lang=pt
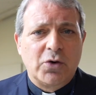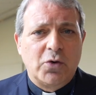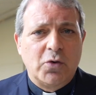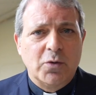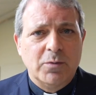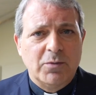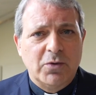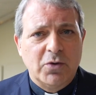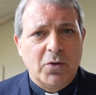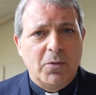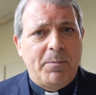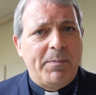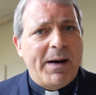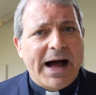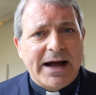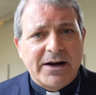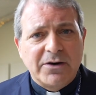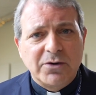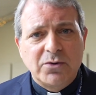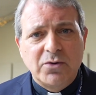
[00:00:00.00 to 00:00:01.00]
como
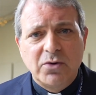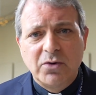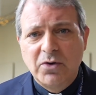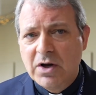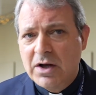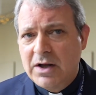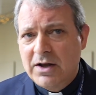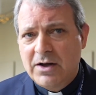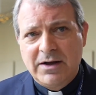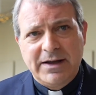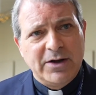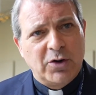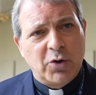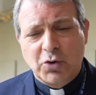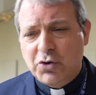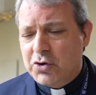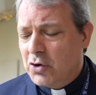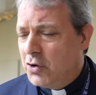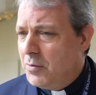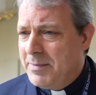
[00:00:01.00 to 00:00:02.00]
pároco,
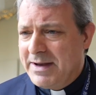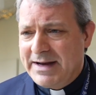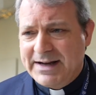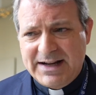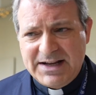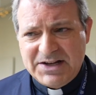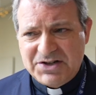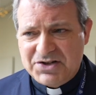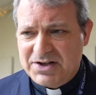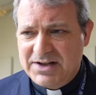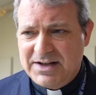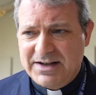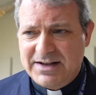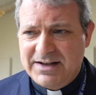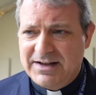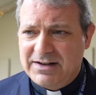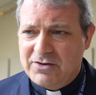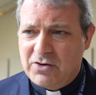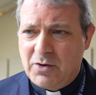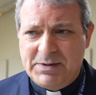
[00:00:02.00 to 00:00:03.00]
encontrou uma
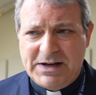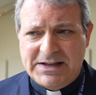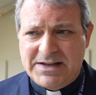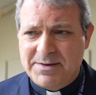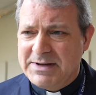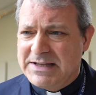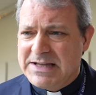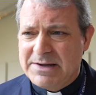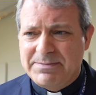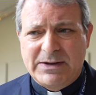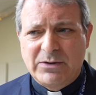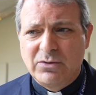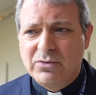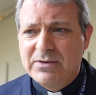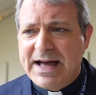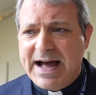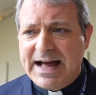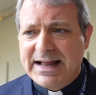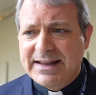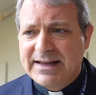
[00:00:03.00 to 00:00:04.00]
igreja completamente
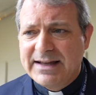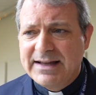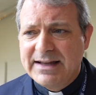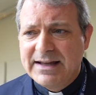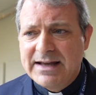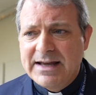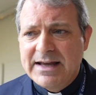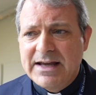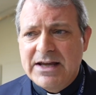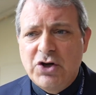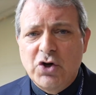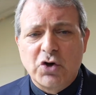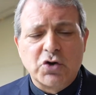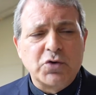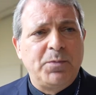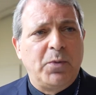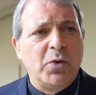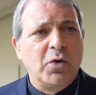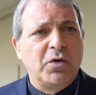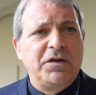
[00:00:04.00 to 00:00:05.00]
abandonada e
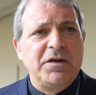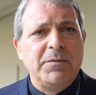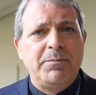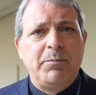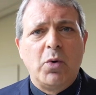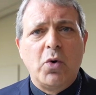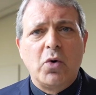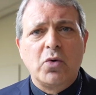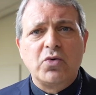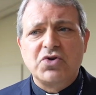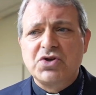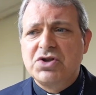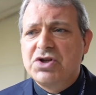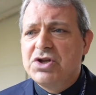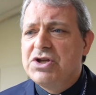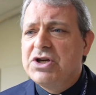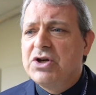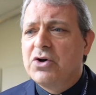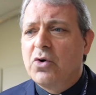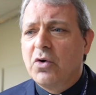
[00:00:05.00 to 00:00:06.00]
aos poucos e poucos
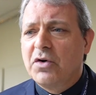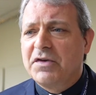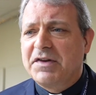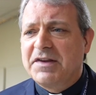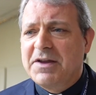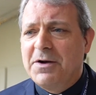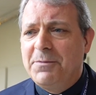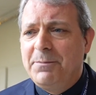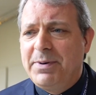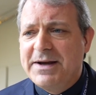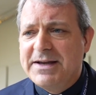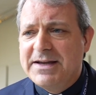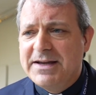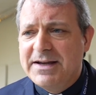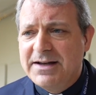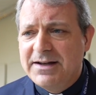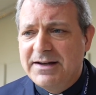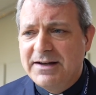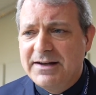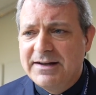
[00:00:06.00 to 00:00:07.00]
dedicou-se
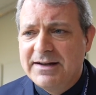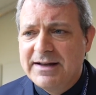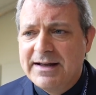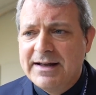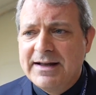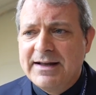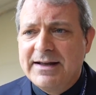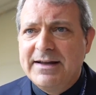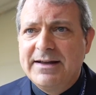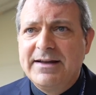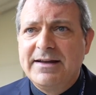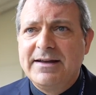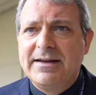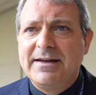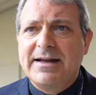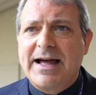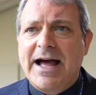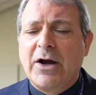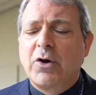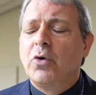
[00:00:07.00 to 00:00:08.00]
também ele
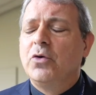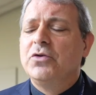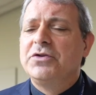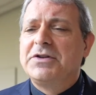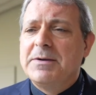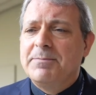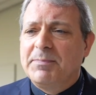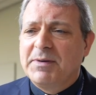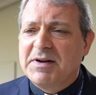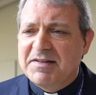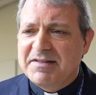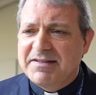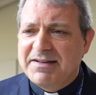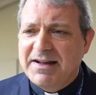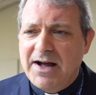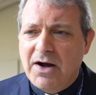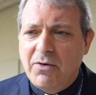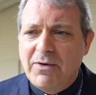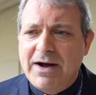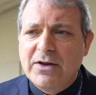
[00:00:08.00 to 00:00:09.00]
eh, à
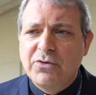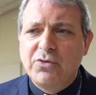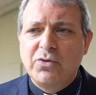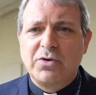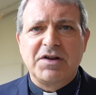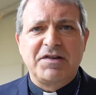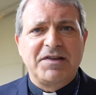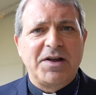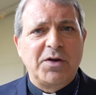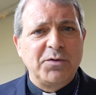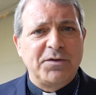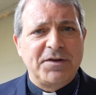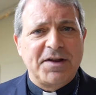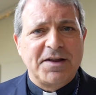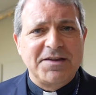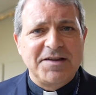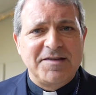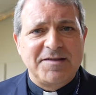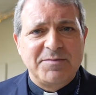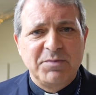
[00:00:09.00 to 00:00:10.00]
contemplação, à adoração do
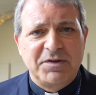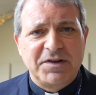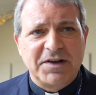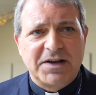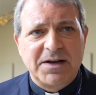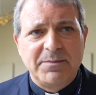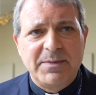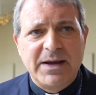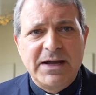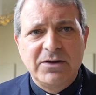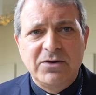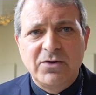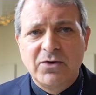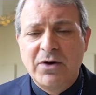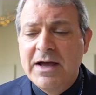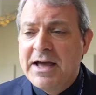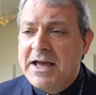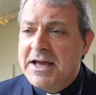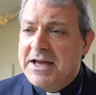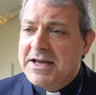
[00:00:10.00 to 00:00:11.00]
Santíssimo
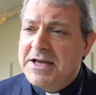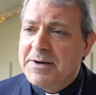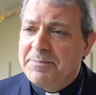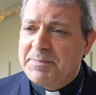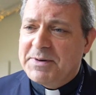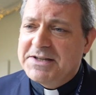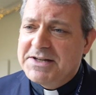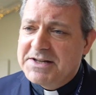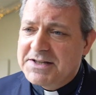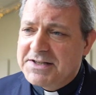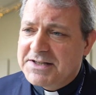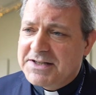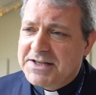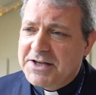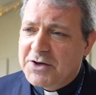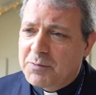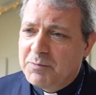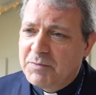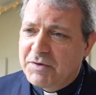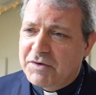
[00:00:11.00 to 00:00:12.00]
Sacramento e a partir
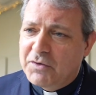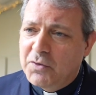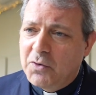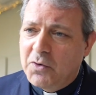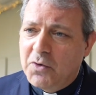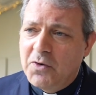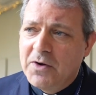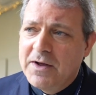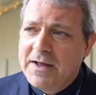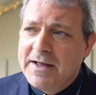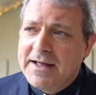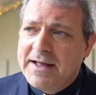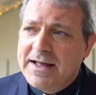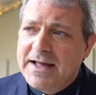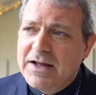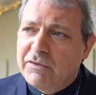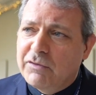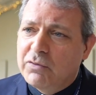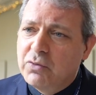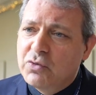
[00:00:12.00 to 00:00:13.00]
daqui começou
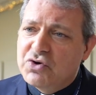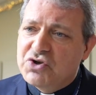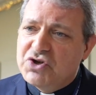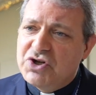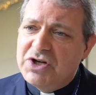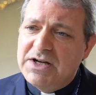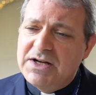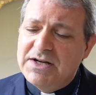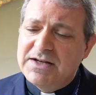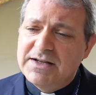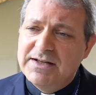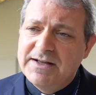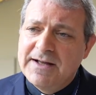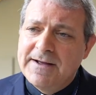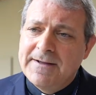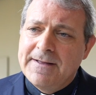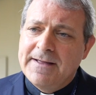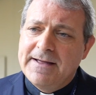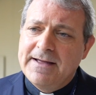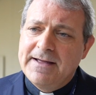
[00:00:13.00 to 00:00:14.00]
a surgir
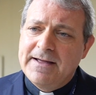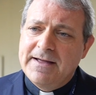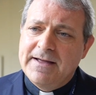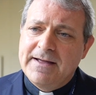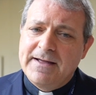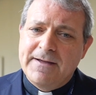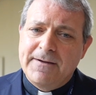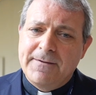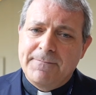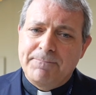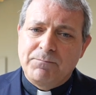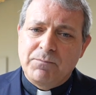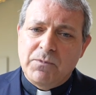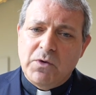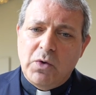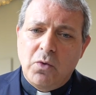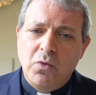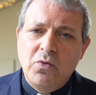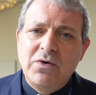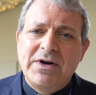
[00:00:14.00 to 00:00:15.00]
eh,
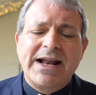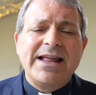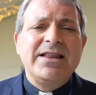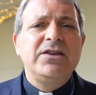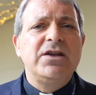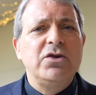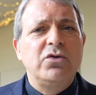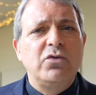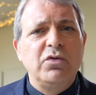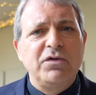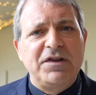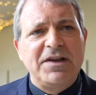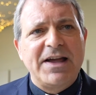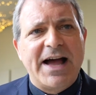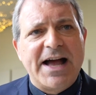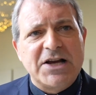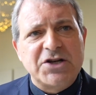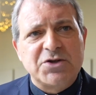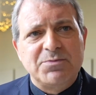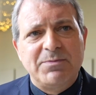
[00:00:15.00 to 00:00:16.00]
um grande
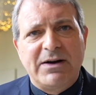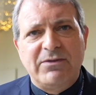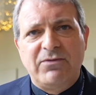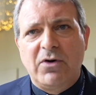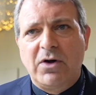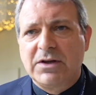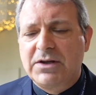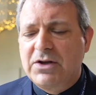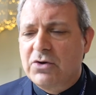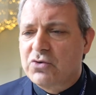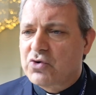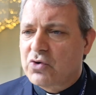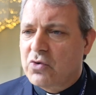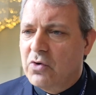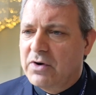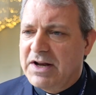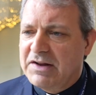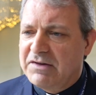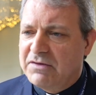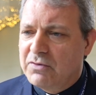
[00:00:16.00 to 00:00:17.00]
entusiasmo à volta dos
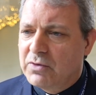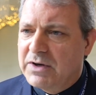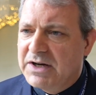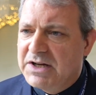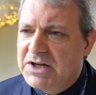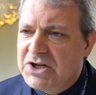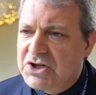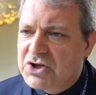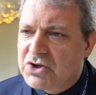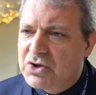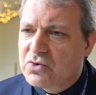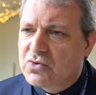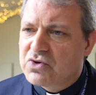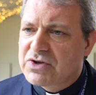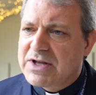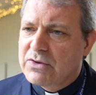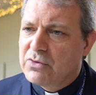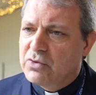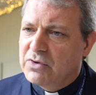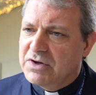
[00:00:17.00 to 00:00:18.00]
congressos
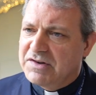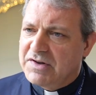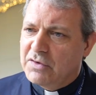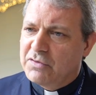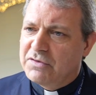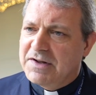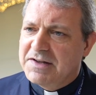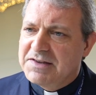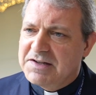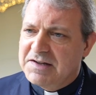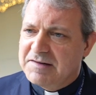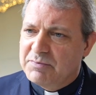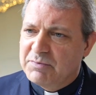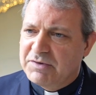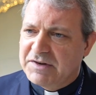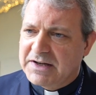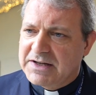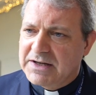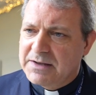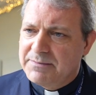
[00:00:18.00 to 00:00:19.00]
eucarísticos, da adoração do
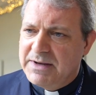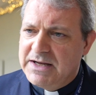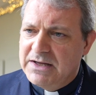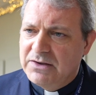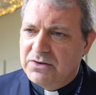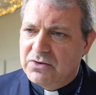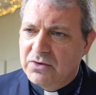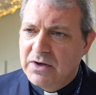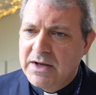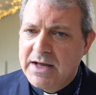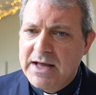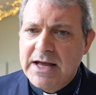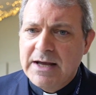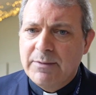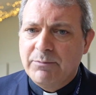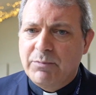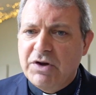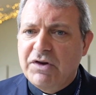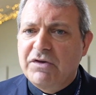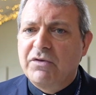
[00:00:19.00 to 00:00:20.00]
Santíssimo Sacramento.
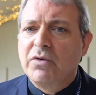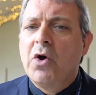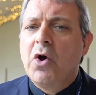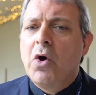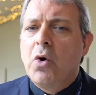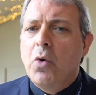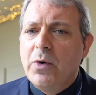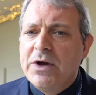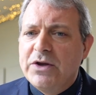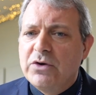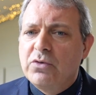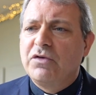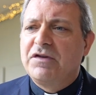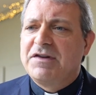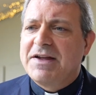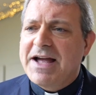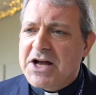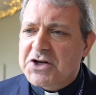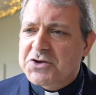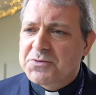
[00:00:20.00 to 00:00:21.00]
Por isso, o
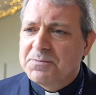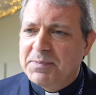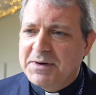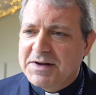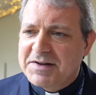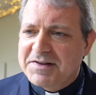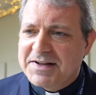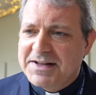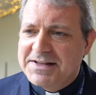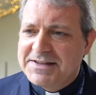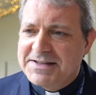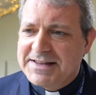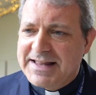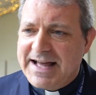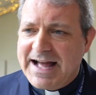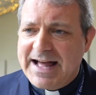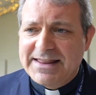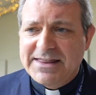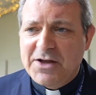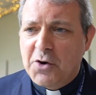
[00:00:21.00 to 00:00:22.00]
entusiasmo pela
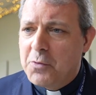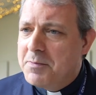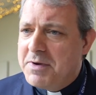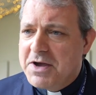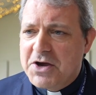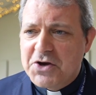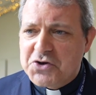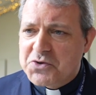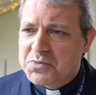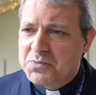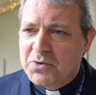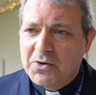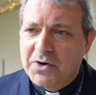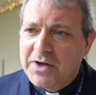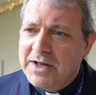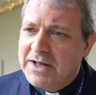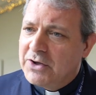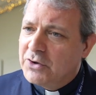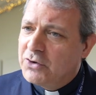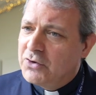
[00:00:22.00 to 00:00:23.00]
santidade é o mesmo
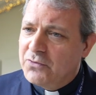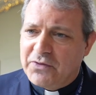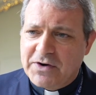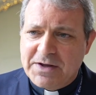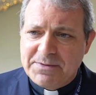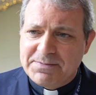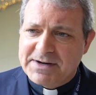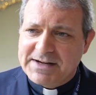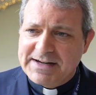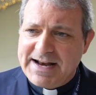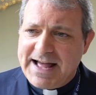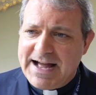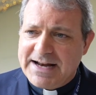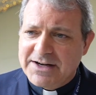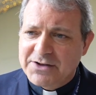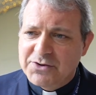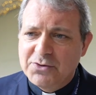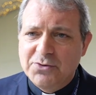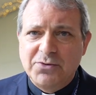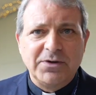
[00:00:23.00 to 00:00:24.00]
do Frei
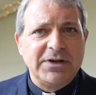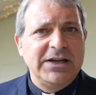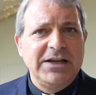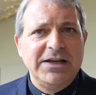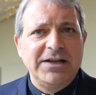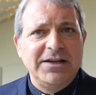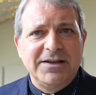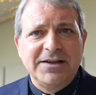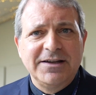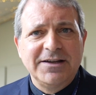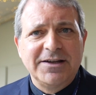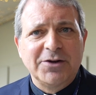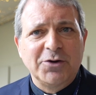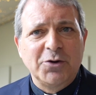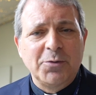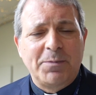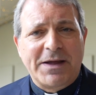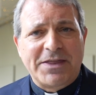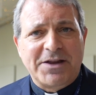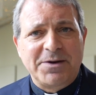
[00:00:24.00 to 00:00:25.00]
Bernardo e eh,
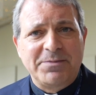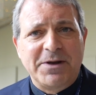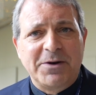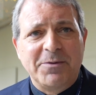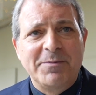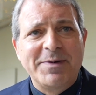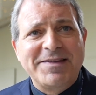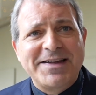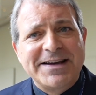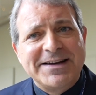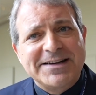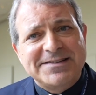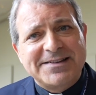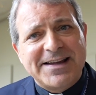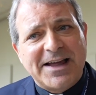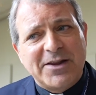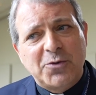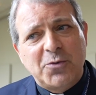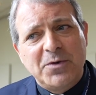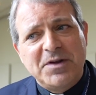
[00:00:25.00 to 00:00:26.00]
do Padre Abílio. Mas é
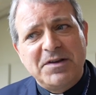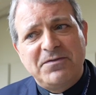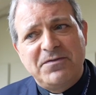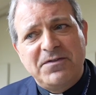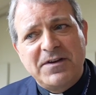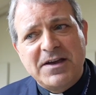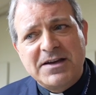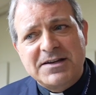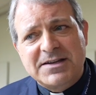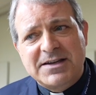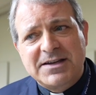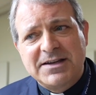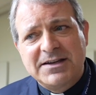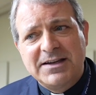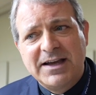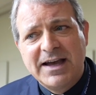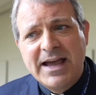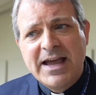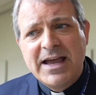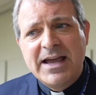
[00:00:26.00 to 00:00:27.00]
engraçado ver
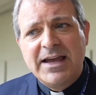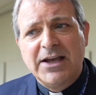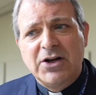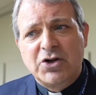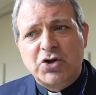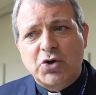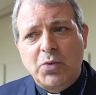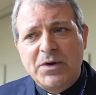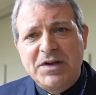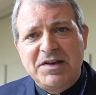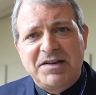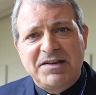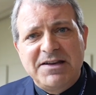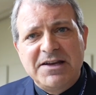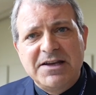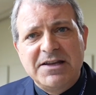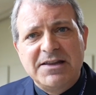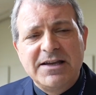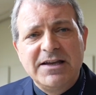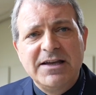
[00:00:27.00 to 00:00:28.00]
que eles
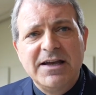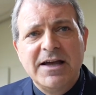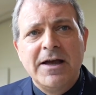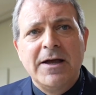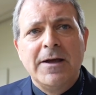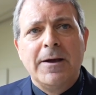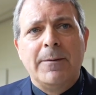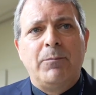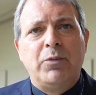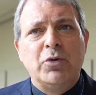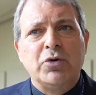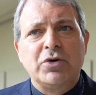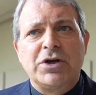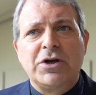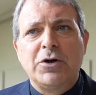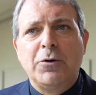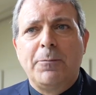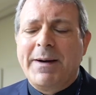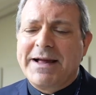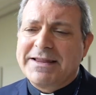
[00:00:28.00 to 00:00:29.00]
coincidem
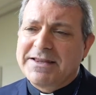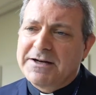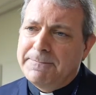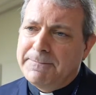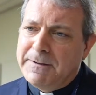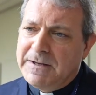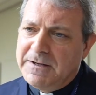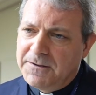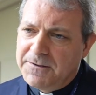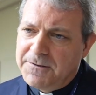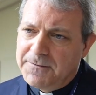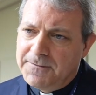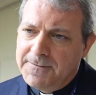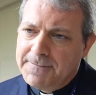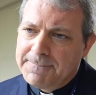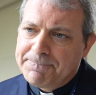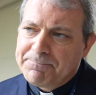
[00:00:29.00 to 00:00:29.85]
porque o Padre Abílio